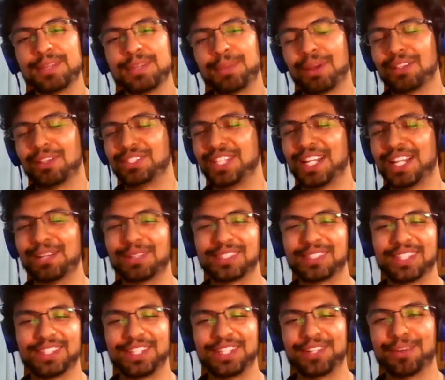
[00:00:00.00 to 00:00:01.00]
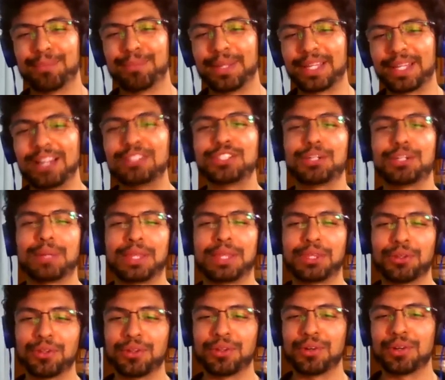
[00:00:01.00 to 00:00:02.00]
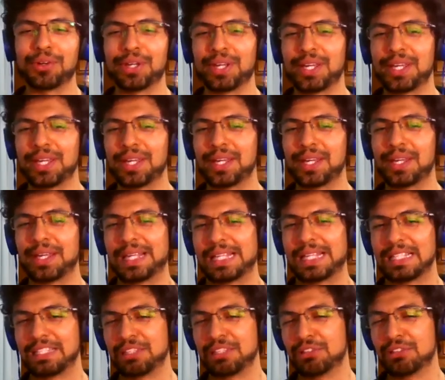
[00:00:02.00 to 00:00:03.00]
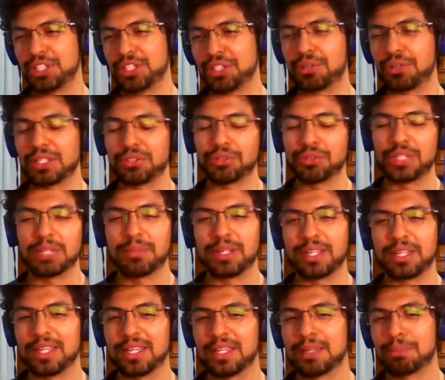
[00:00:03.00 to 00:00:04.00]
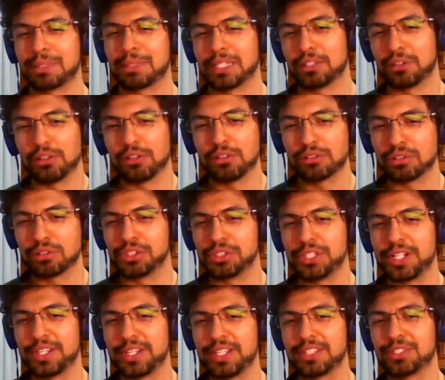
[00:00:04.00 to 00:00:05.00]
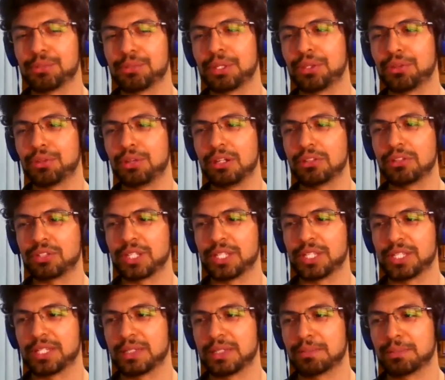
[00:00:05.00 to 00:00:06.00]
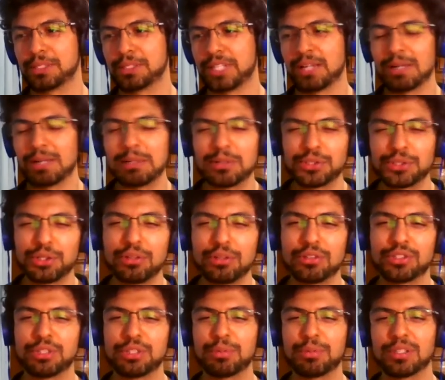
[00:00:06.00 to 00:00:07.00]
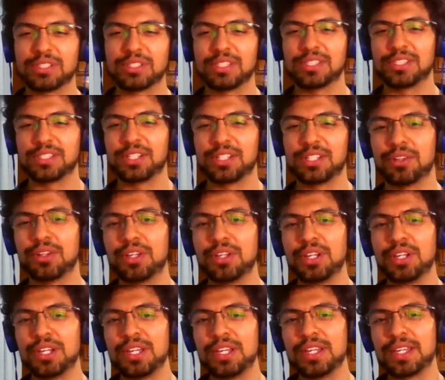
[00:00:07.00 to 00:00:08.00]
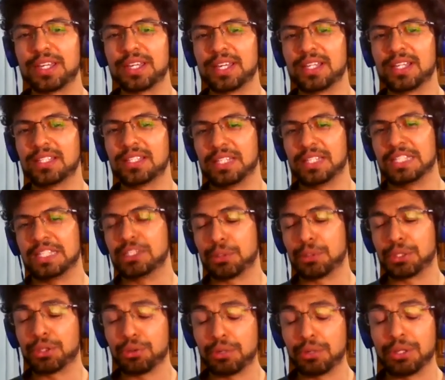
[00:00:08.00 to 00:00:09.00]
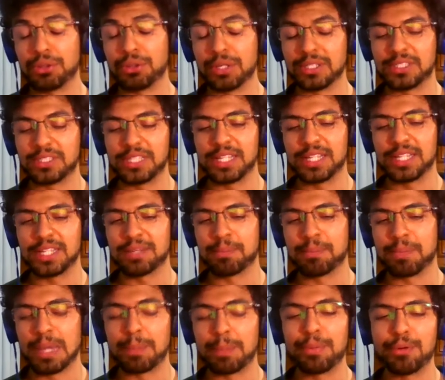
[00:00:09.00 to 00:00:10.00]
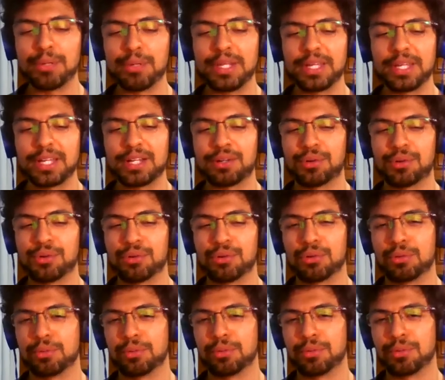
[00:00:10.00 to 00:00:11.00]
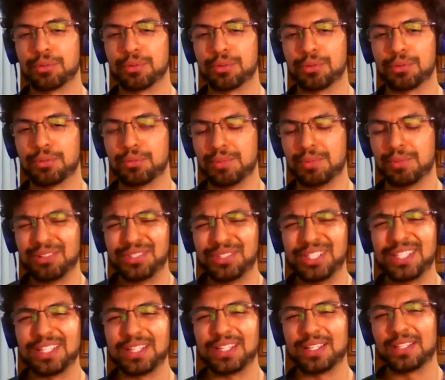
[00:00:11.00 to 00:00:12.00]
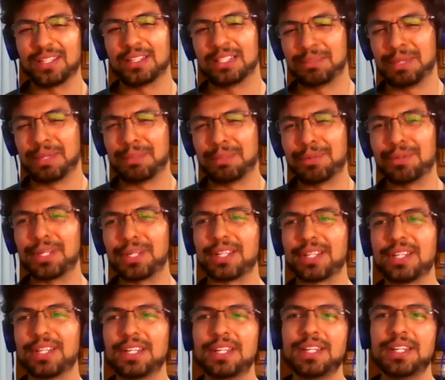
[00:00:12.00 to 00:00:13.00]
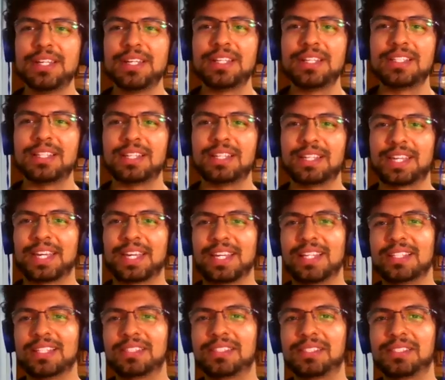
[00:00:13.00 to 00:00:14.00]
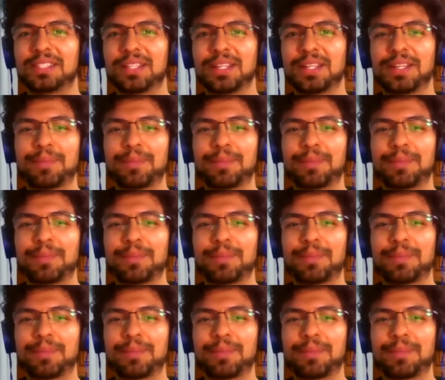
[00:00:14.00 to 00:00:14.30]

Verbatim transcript: Pero sí era bastante complicado. Y sobre todo, eh, yo siento que es un tema que pues, a todos nos concierne. Sobre todo a los que pues grabábamos solos, ¿no? Por así decirlo. Que, y sobre todo cuando es en eh, vía pública o bueno, sí, en vía pública, que es